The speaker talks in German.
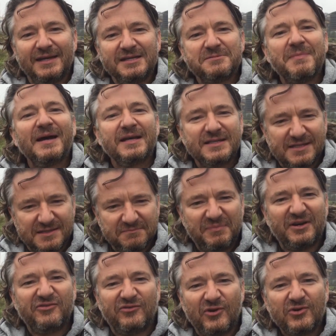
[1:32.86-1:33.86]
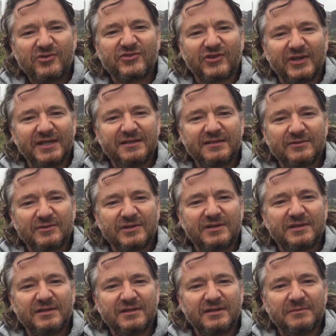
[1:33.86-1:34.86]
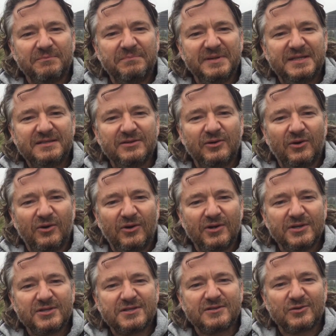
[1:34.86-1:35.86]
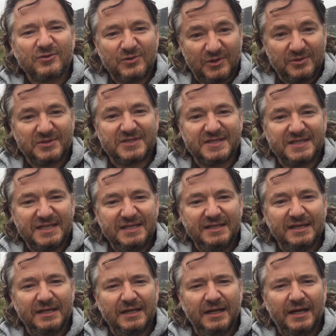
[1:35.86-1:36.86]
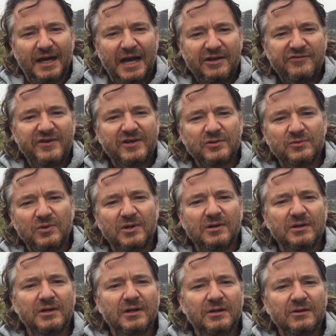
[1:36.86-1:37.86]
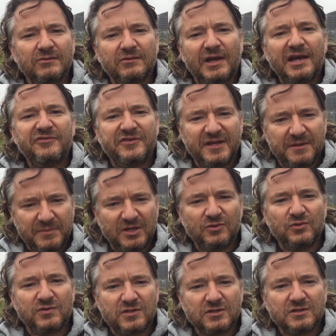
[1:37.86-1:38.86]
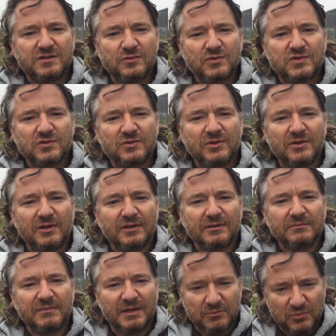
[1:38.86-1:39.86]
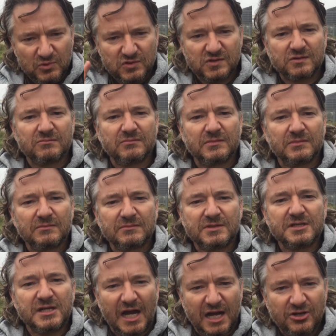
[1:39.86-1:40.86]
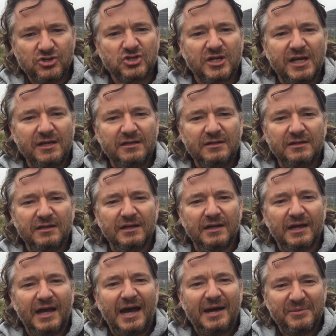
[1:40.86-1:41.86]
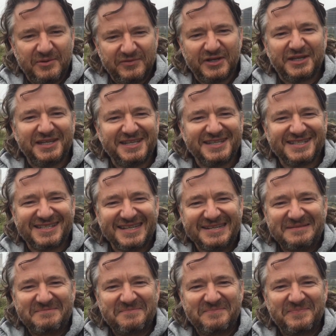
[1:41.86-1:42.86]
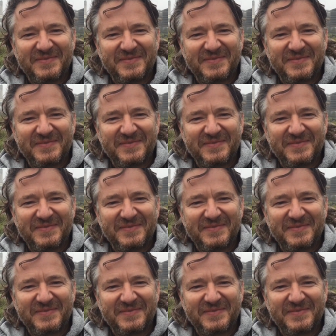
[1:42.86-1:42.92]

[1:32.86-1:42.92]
Ich mache jetzt ein paar Forschritt und äh, bitte euch und auch Sie einfach nur drei, vier Minütchen zuzuhören. Man muss sich anstrengen, aber wir kriegen es hin.